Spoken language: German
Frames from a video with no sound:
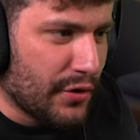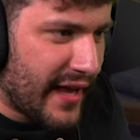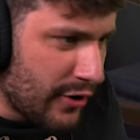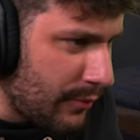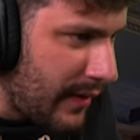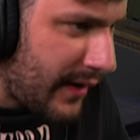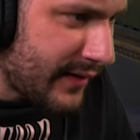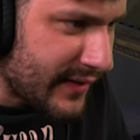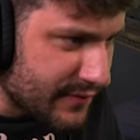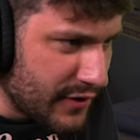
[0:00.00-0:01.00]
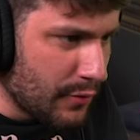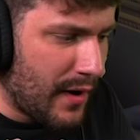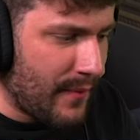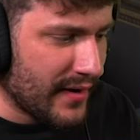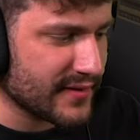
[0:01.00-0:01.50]
schaut gerne nochmal das Video
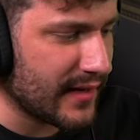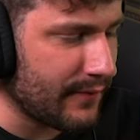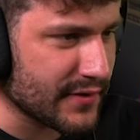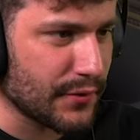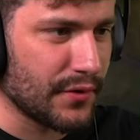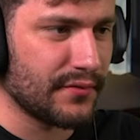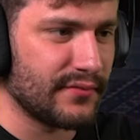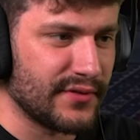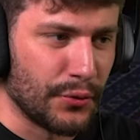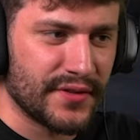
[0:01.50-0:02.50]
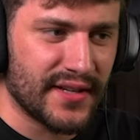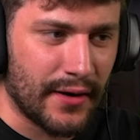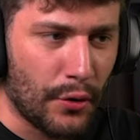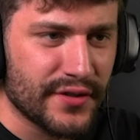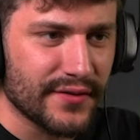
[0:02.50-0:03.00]
bei Max. Da haben wir so uns
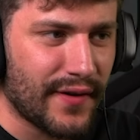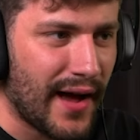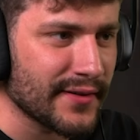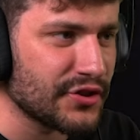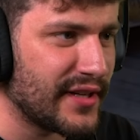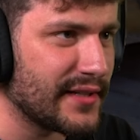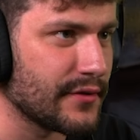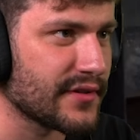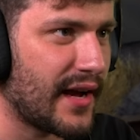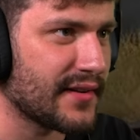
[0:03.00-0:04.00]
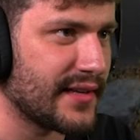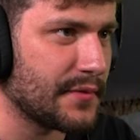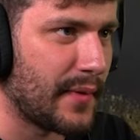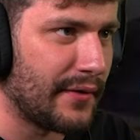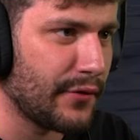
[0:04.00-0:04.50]
genau diese Fragen gestellt, die wir uns gerade ja.
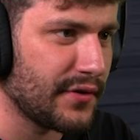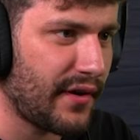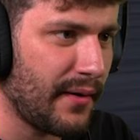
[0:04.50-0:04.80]
selbst beantwortet